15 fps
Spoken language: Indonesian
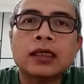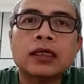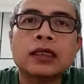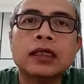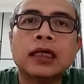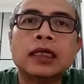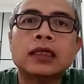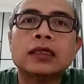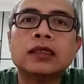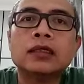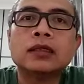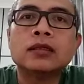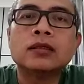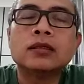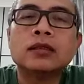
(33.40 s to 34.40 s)

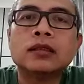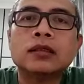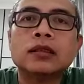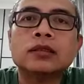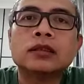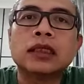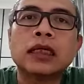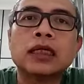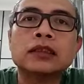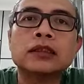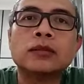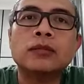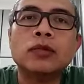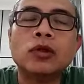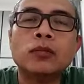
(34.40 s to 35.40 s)
Dan saya
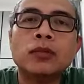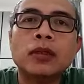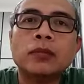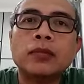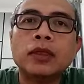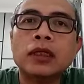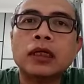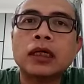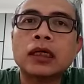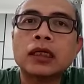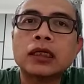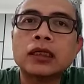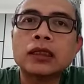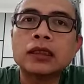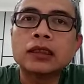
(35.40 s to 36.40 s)
sebelumnya mendengar
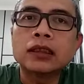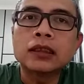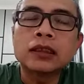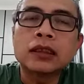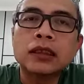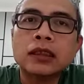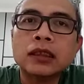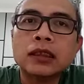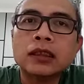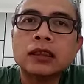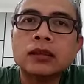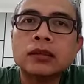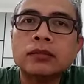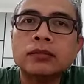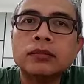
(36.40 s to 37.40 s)

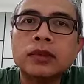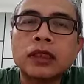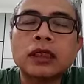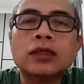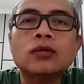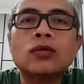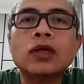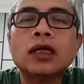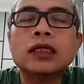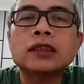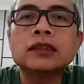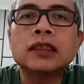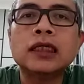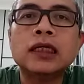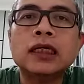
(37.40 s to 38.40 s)
renungan
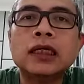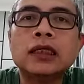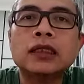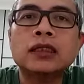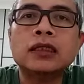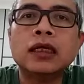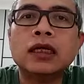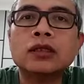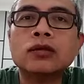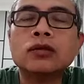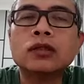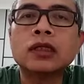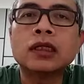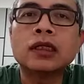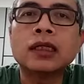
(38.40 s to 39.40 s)
sedikit yaitu
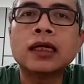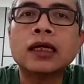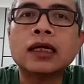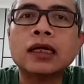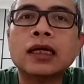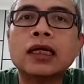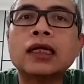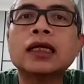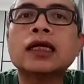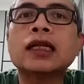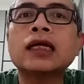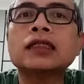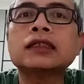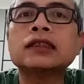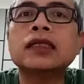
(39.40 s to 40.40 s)
tentang
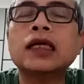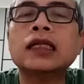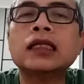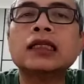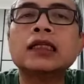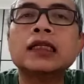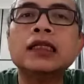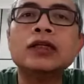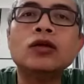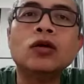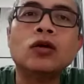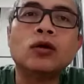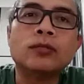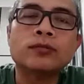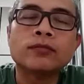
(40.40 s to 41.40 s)
ikhlas dan
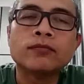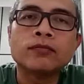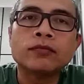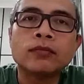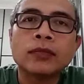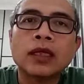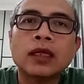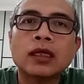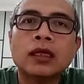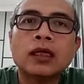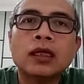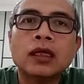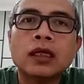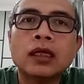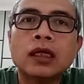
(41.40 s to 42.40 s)
ridho.
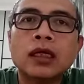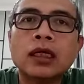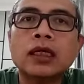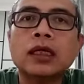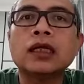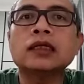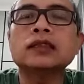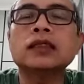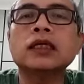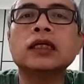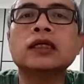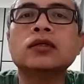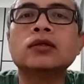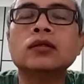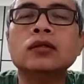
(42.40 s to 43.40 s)
Ikhlas
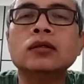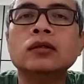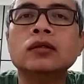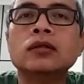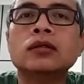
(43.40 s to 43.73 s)
itu